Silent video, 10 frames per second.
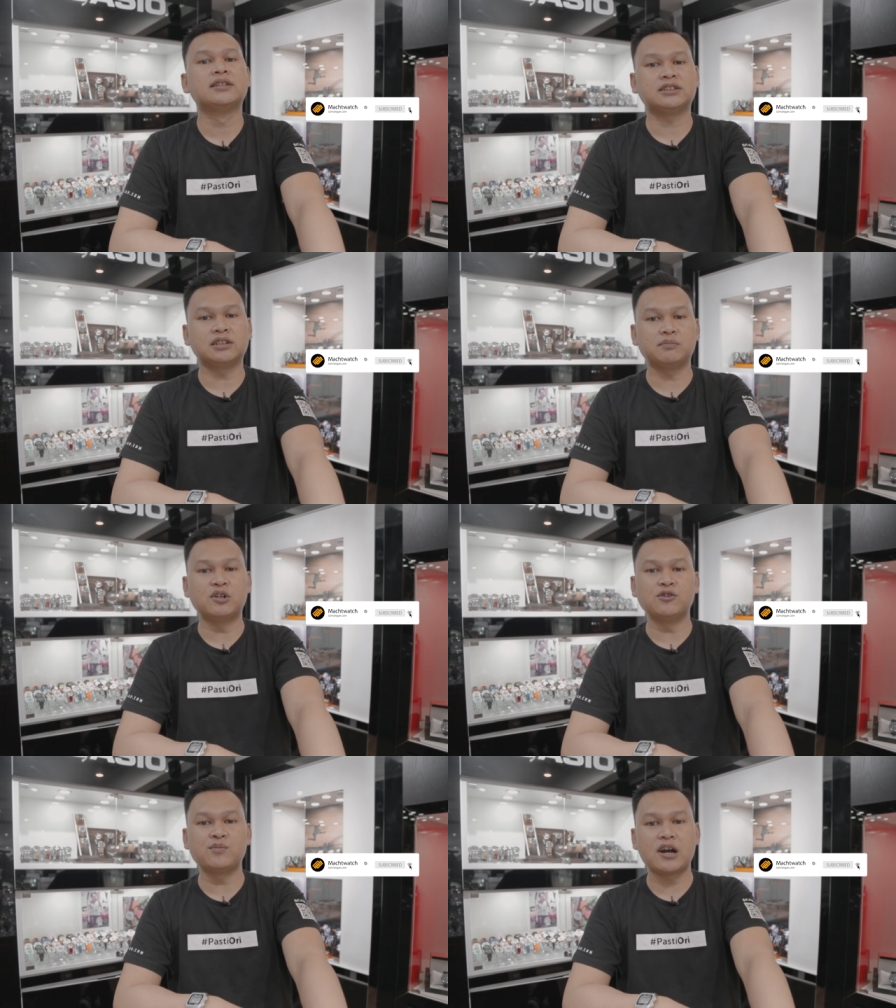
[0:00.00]

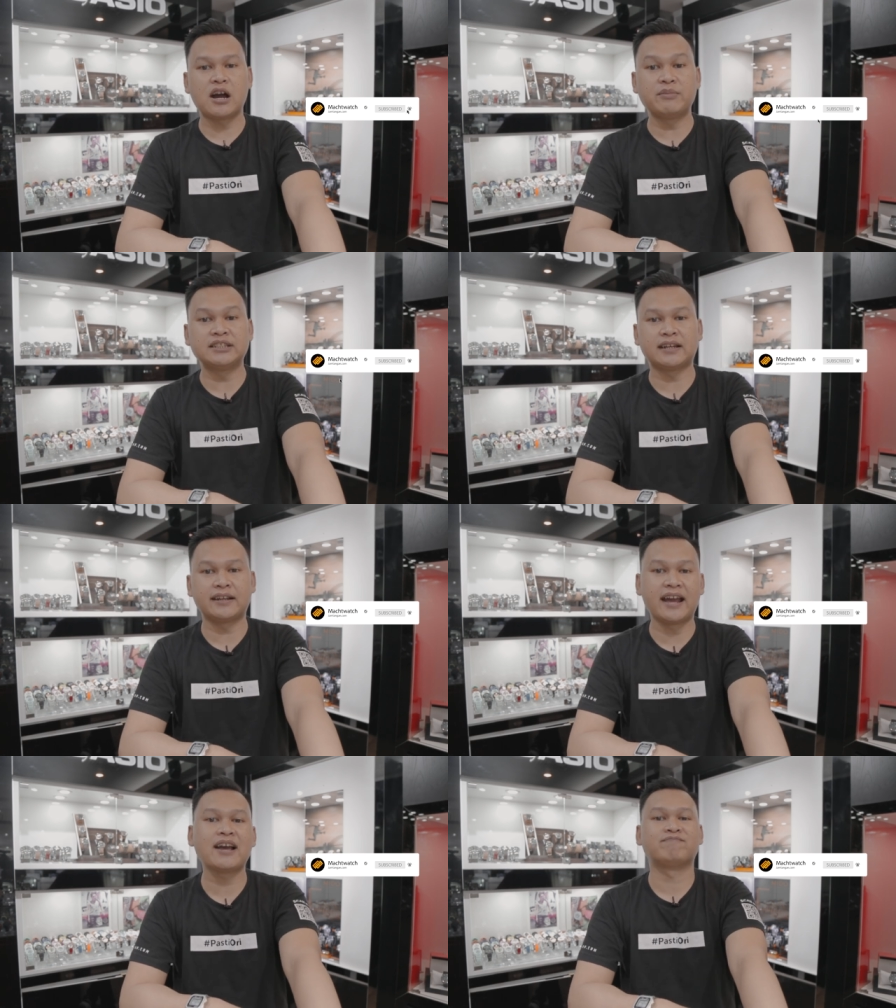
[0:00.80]
sebelum
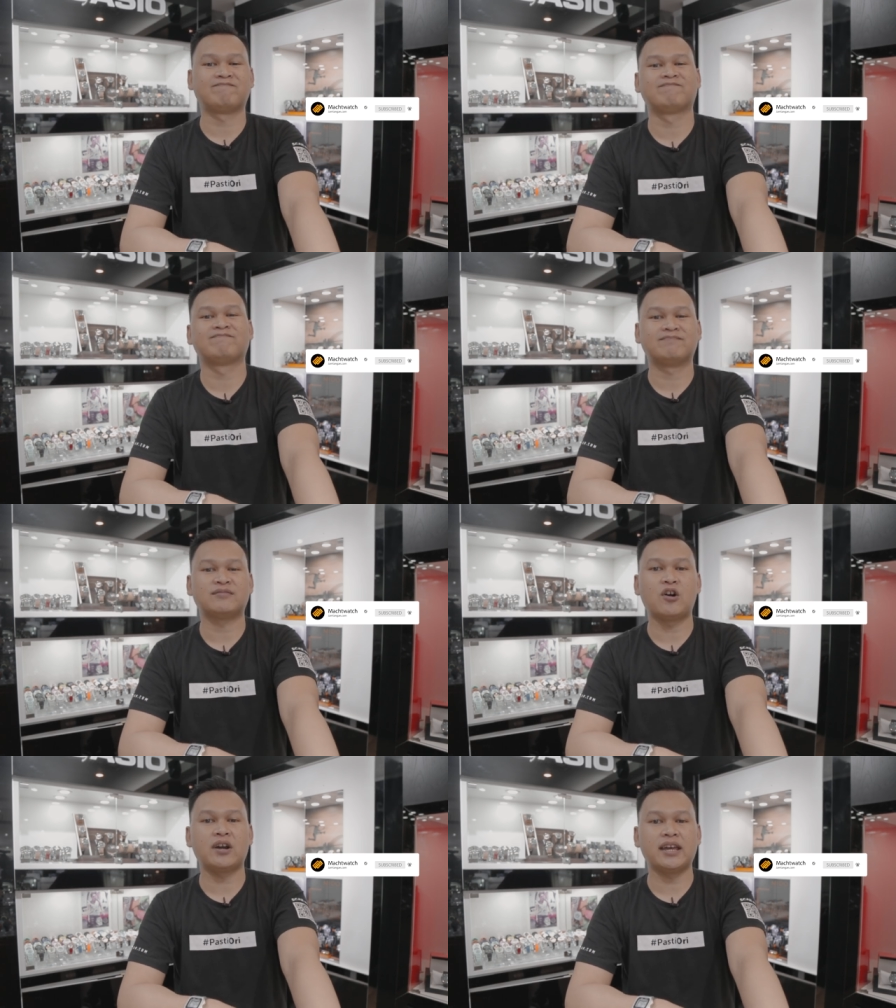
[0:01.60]
kehabisan ya.
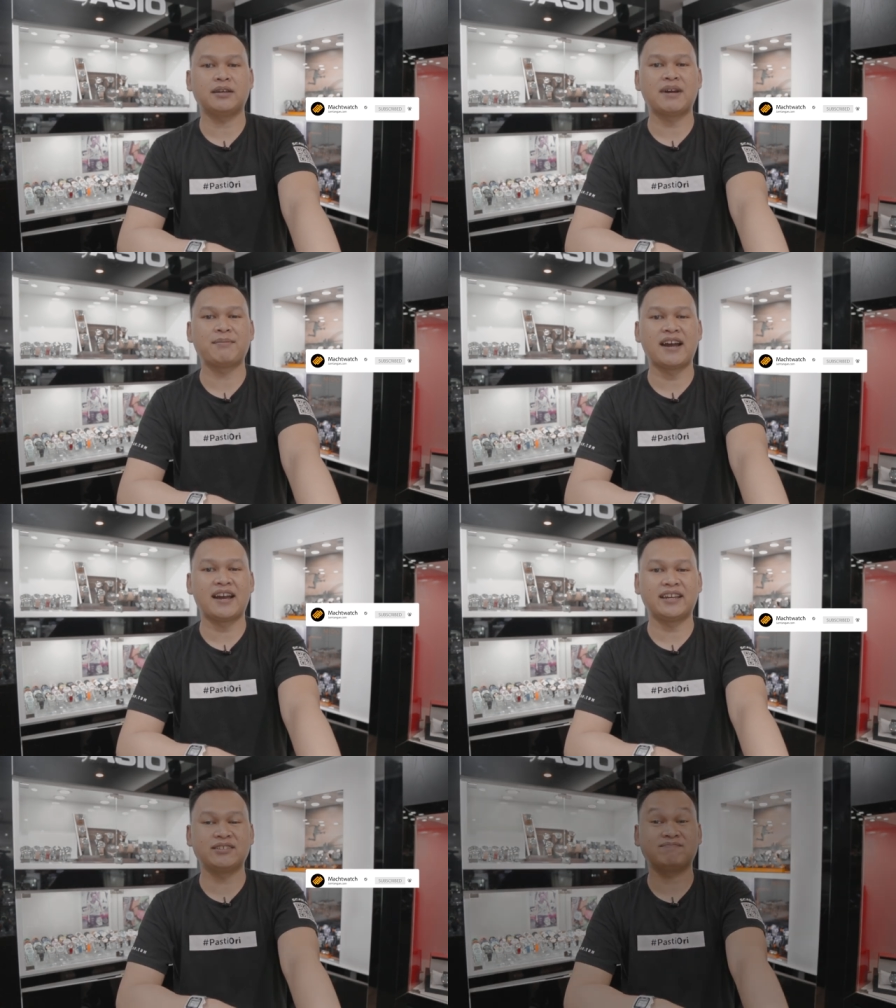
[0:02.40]
Oke, okay,
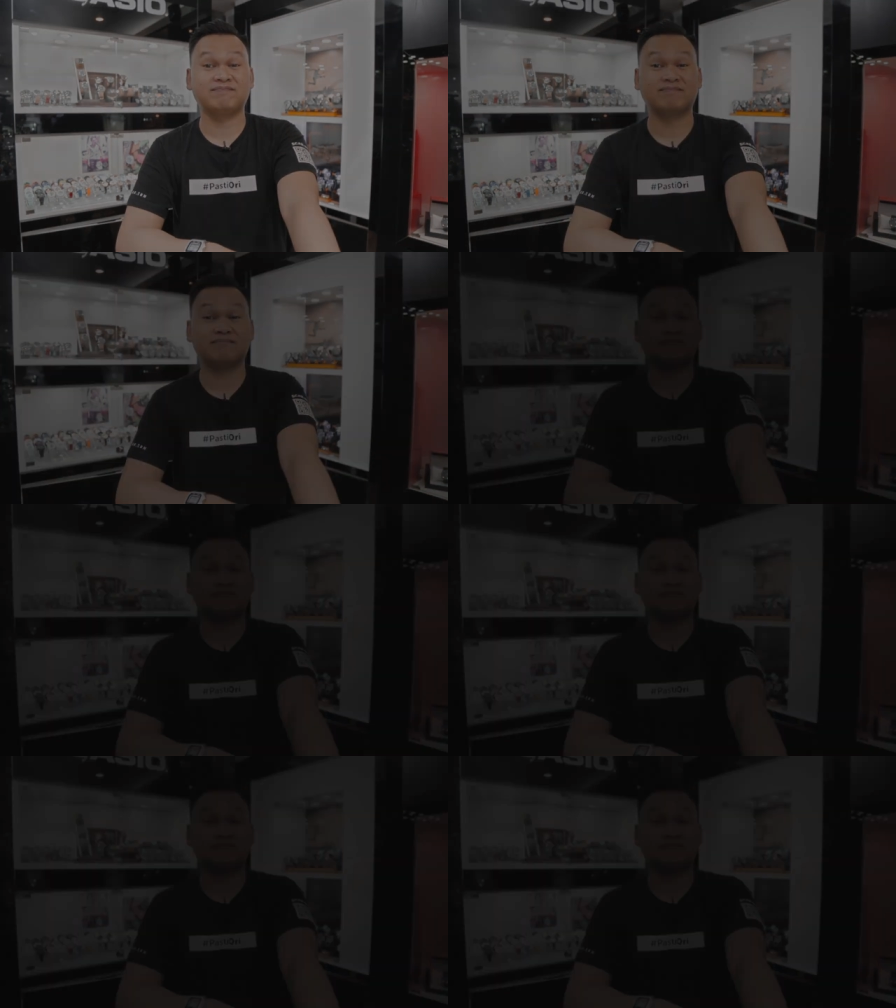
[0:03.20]
bye-bye.